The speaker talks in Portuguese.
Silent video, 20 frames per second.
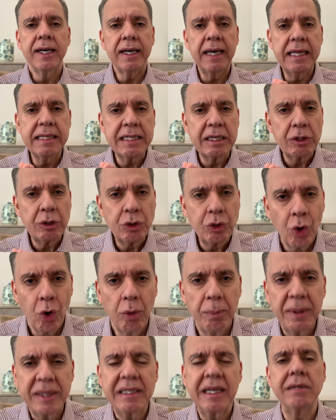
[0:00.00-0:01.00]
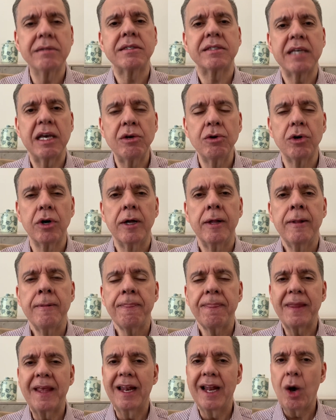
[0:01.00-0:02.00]
em nome do Senhor.
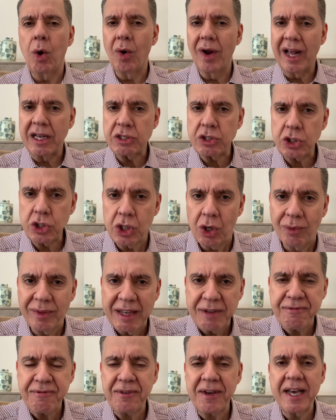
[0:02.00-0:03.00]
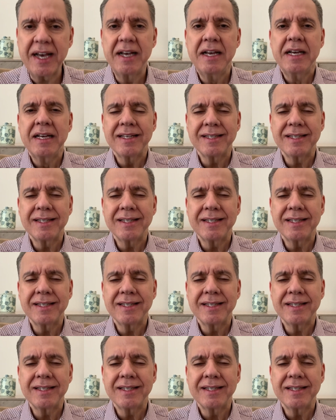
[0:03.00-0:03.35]
E a oração de fé